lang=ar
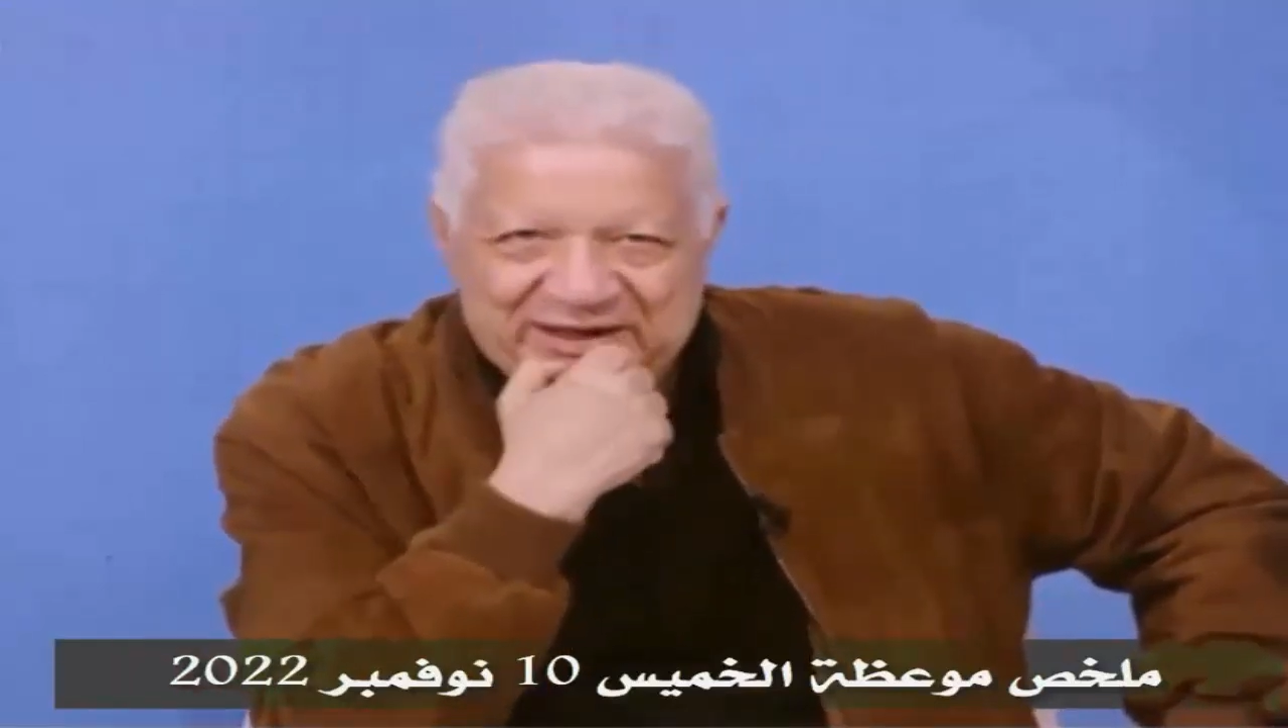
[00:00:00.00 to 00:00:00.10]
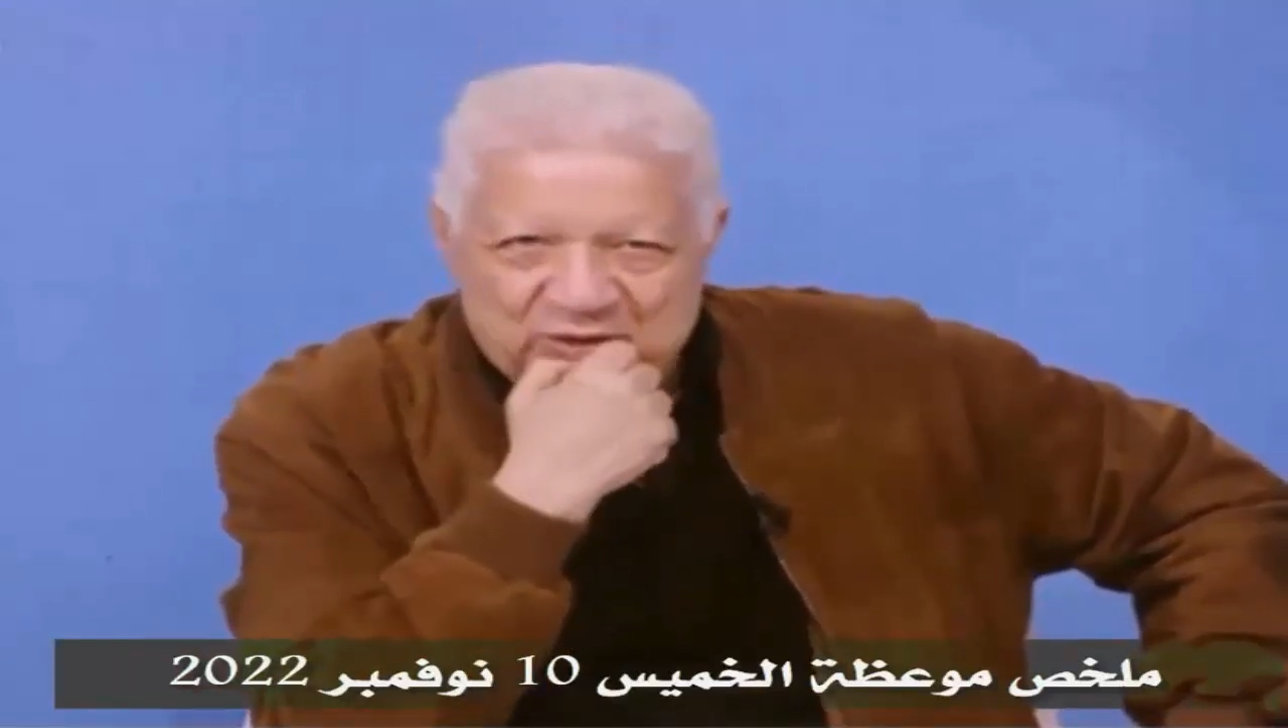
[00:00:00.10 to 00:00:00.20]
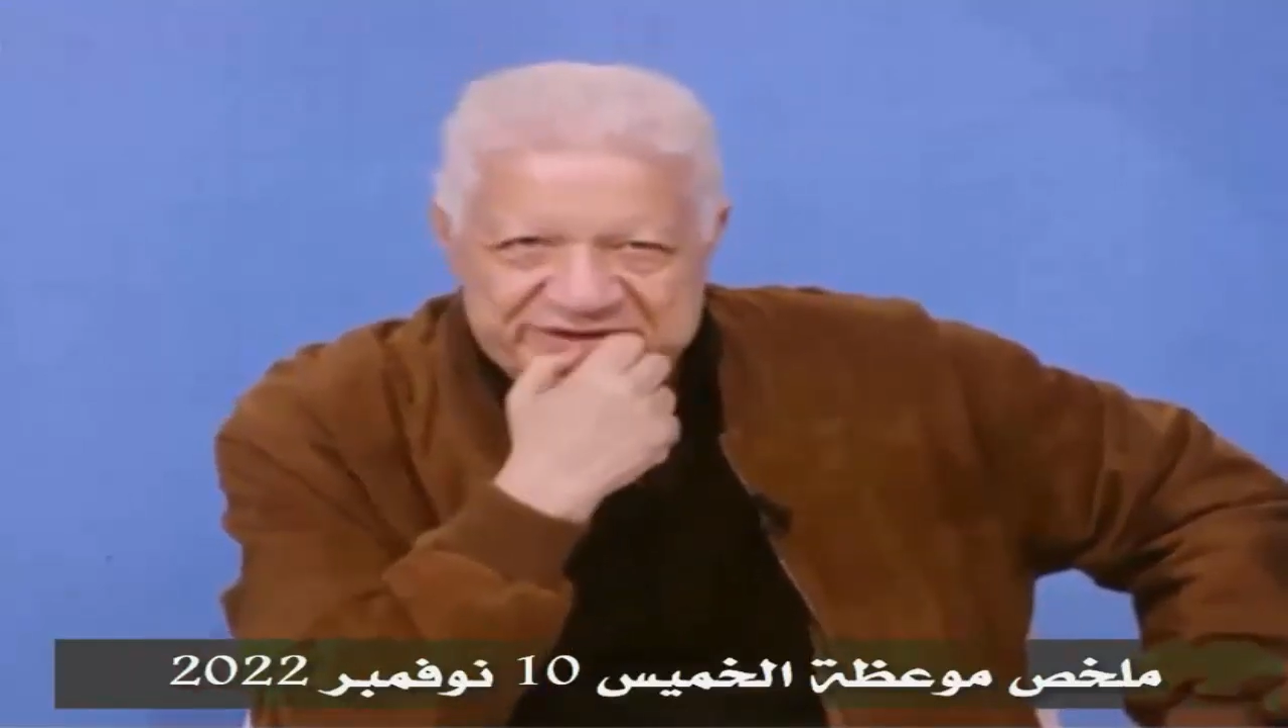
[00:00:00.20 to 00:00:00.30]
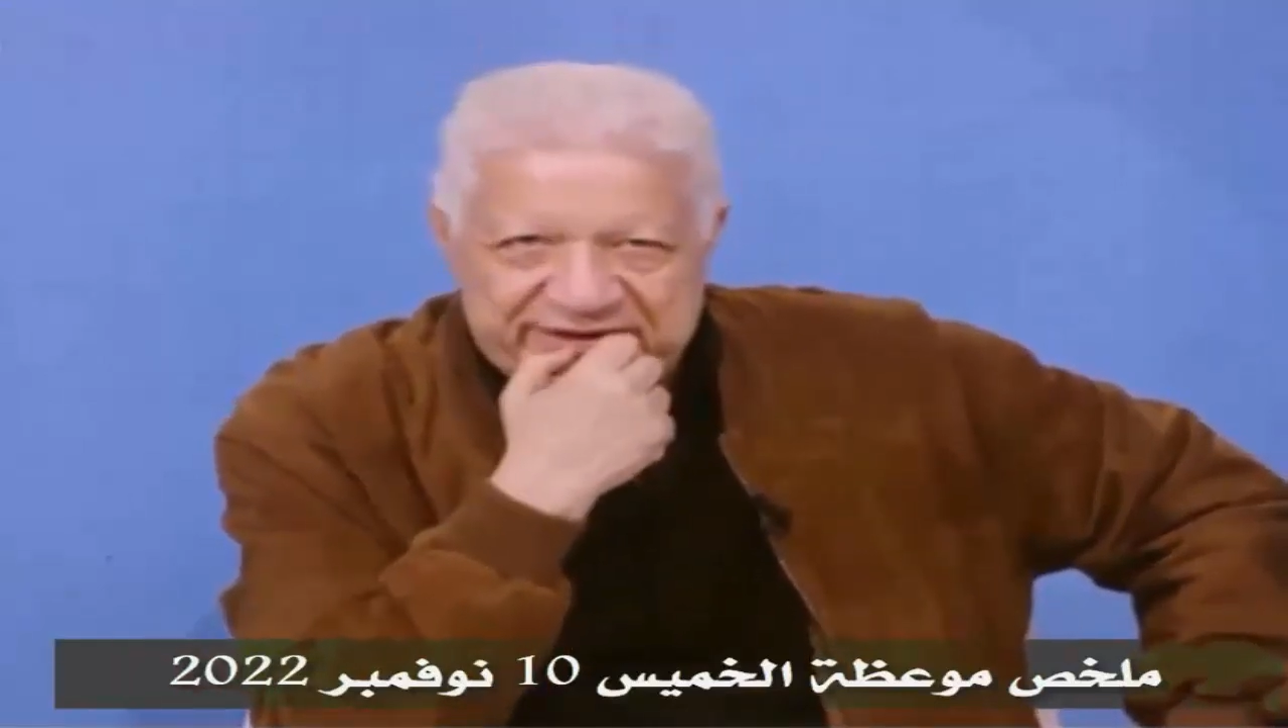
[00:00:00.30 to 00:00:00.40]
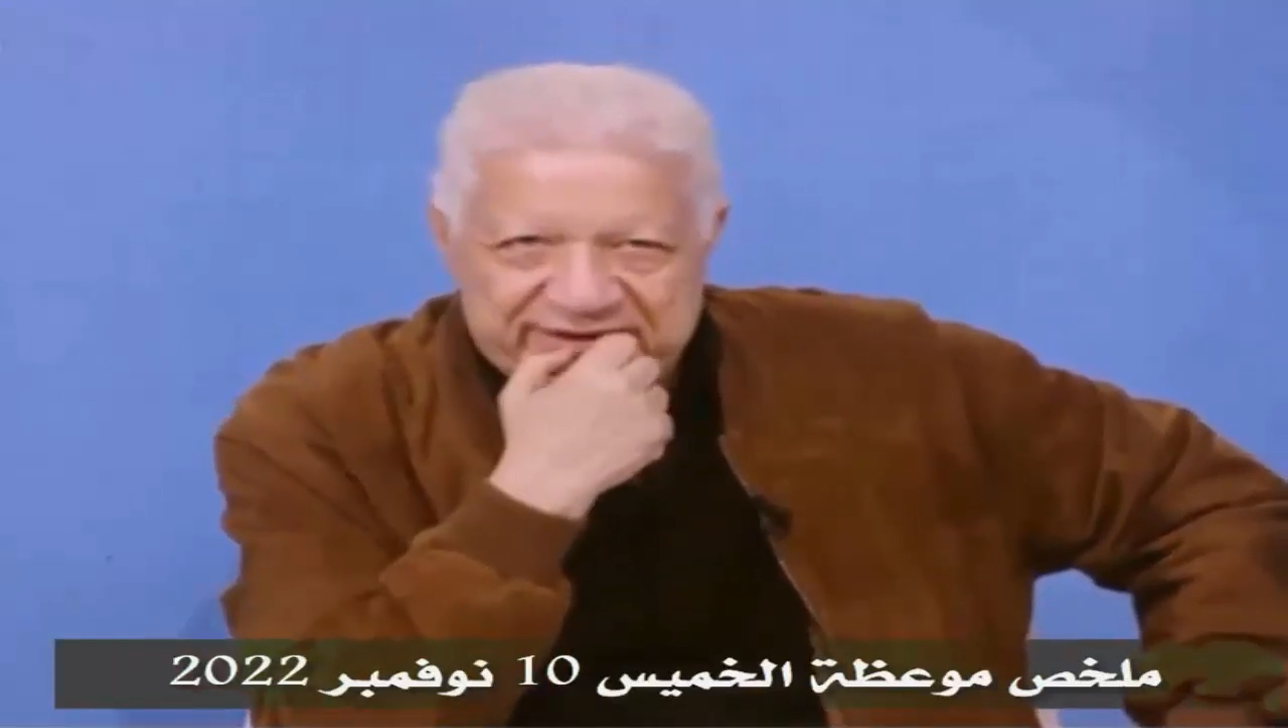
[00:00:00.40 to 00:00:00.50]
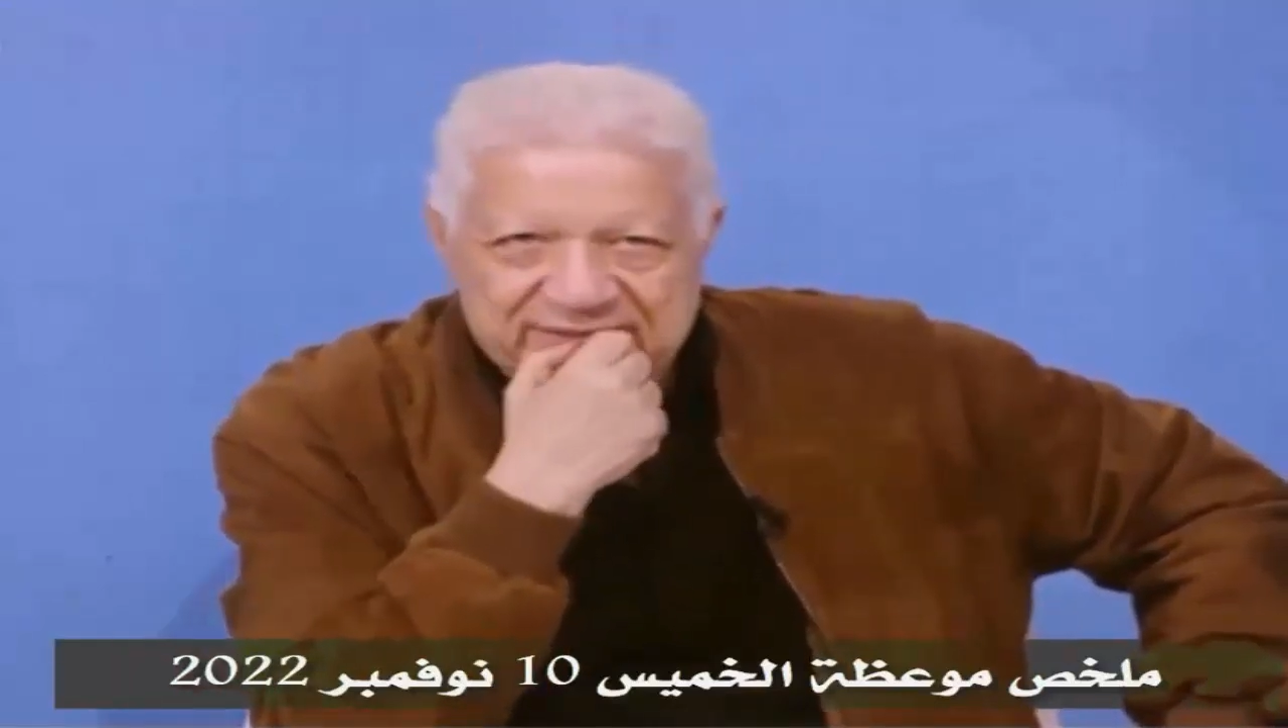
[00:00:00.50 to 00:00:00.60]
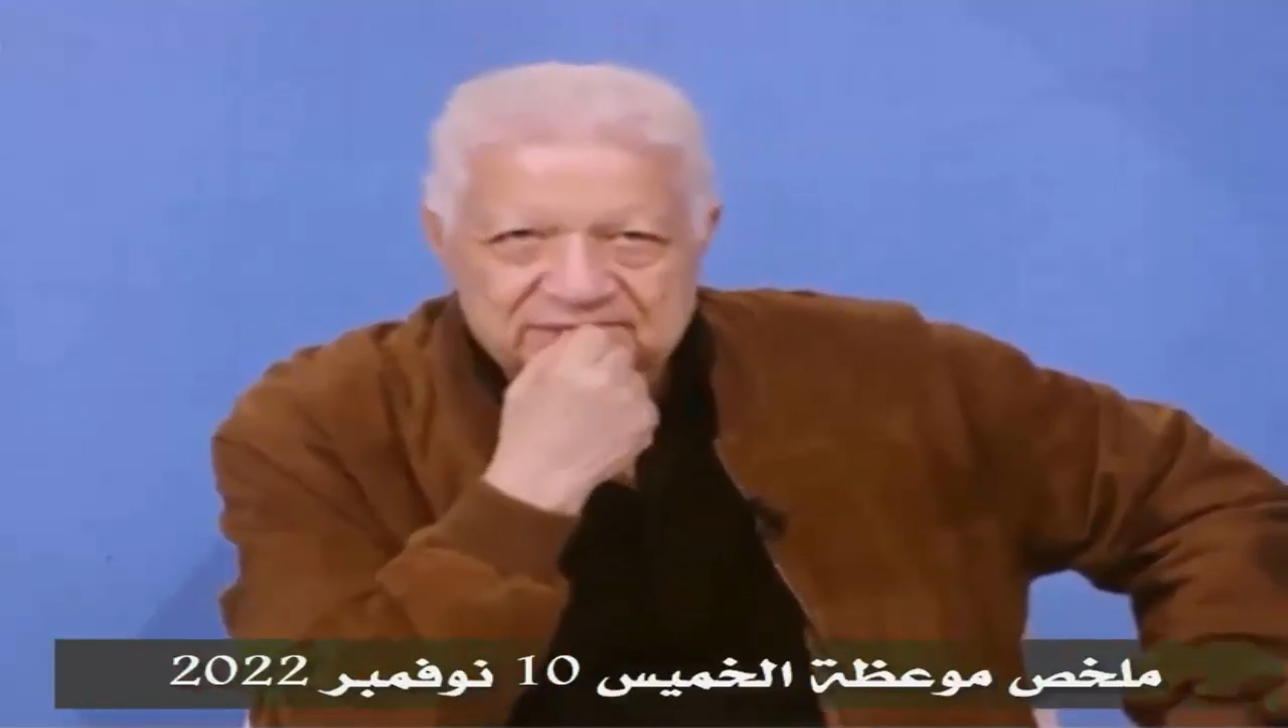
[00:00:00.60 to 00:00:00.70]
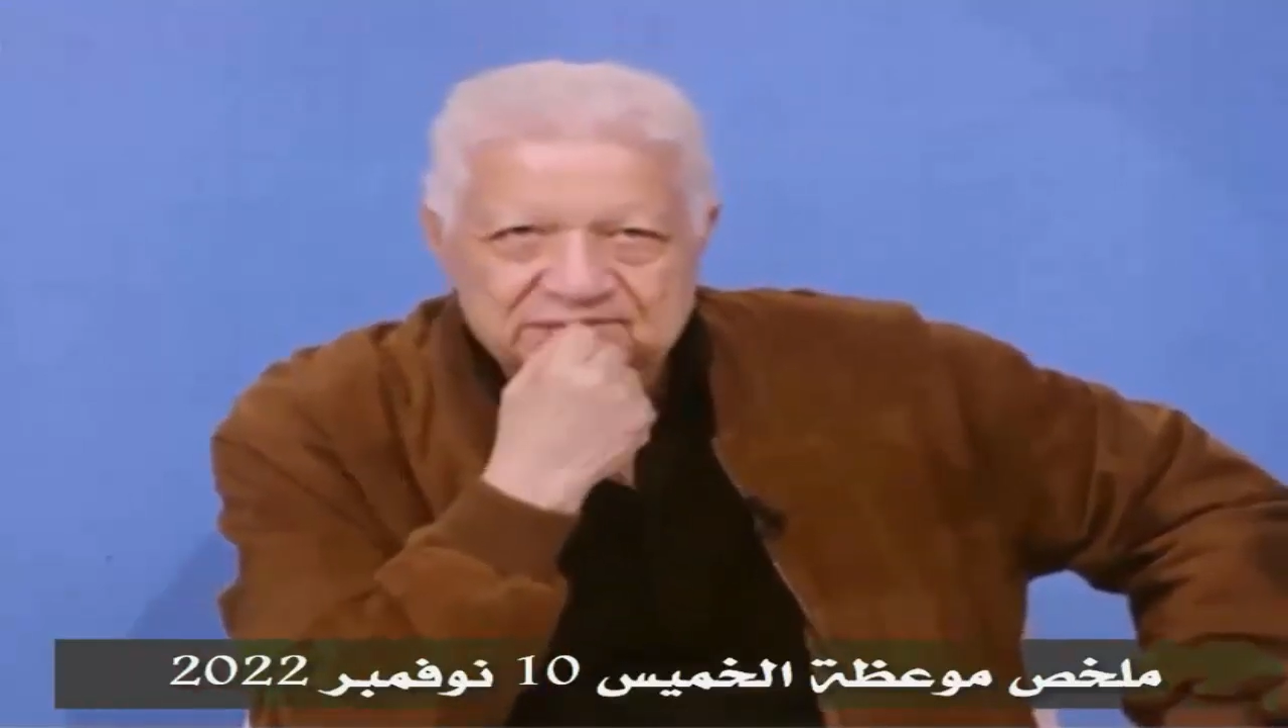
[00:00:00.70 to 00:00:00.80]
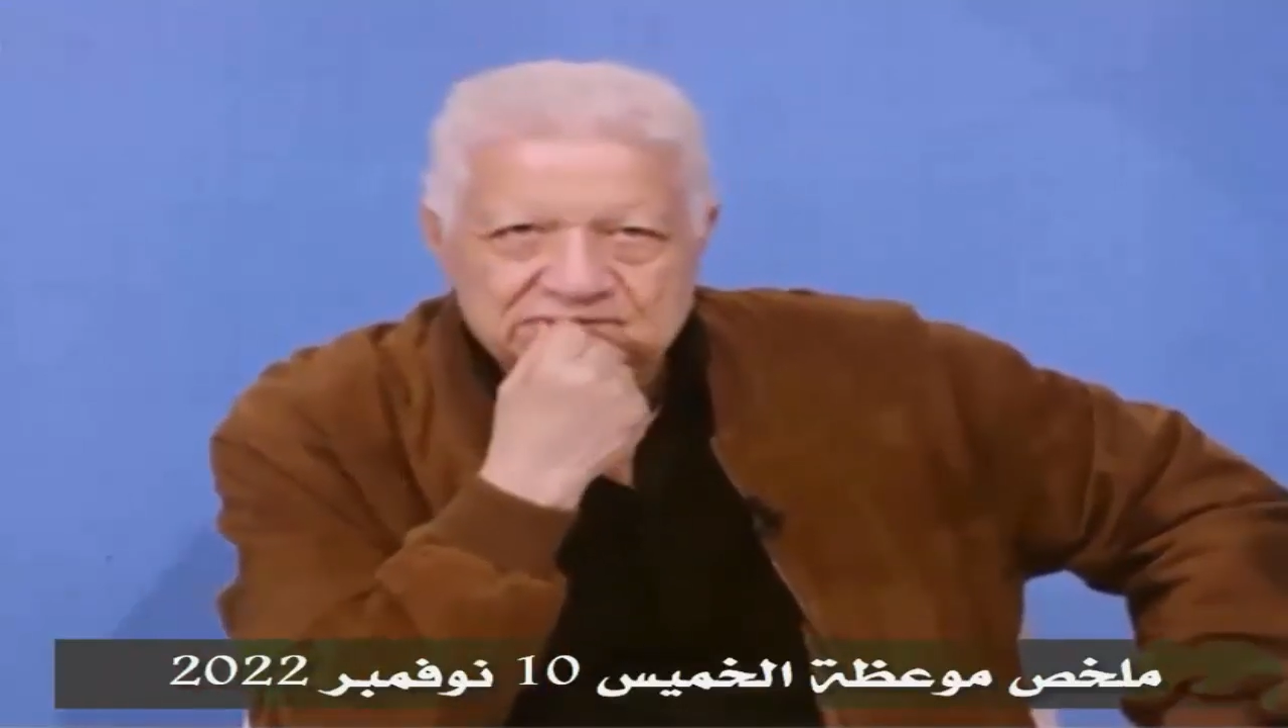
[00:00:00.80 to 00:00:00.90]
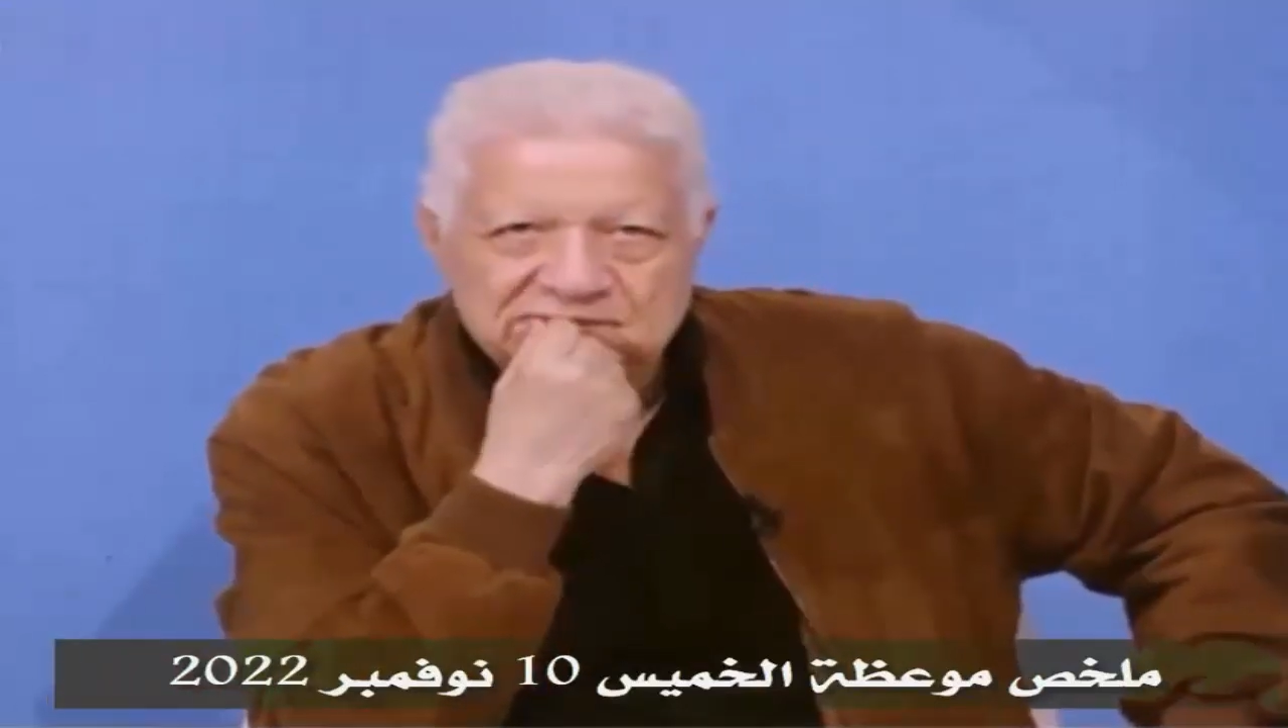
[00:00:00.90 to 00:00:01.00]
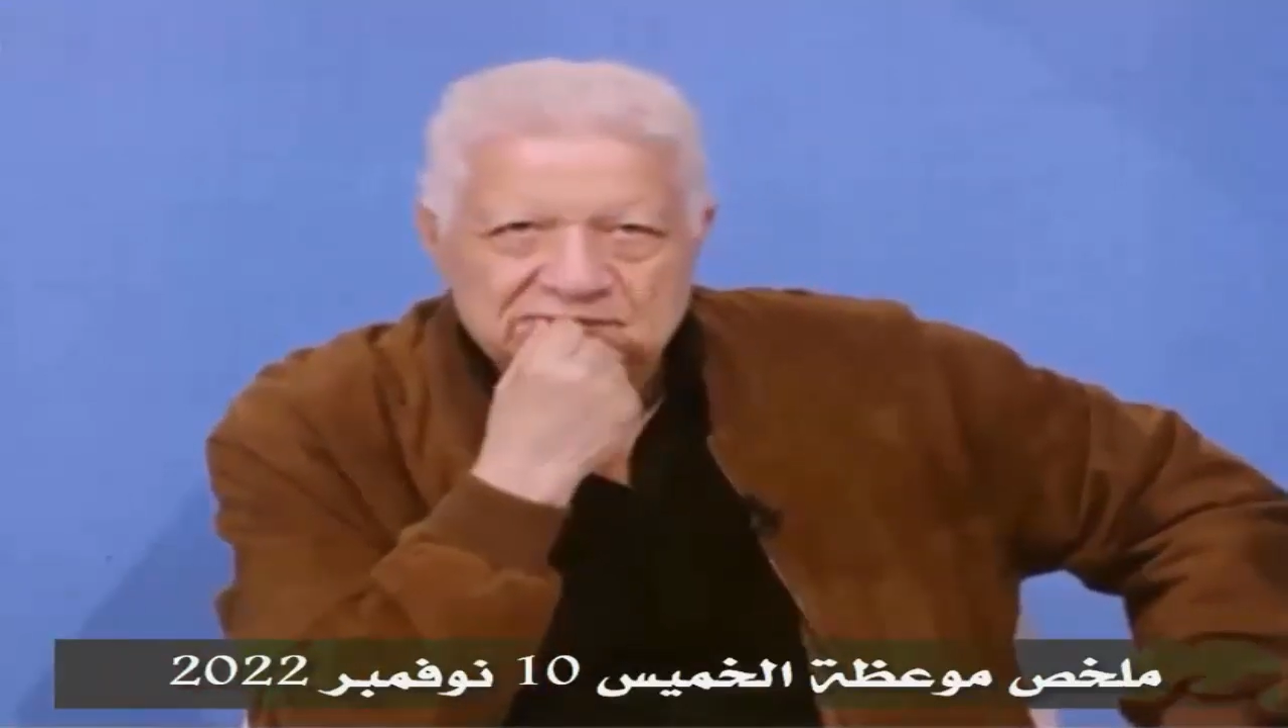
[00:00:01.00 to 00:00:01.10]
مراتك يا وسخ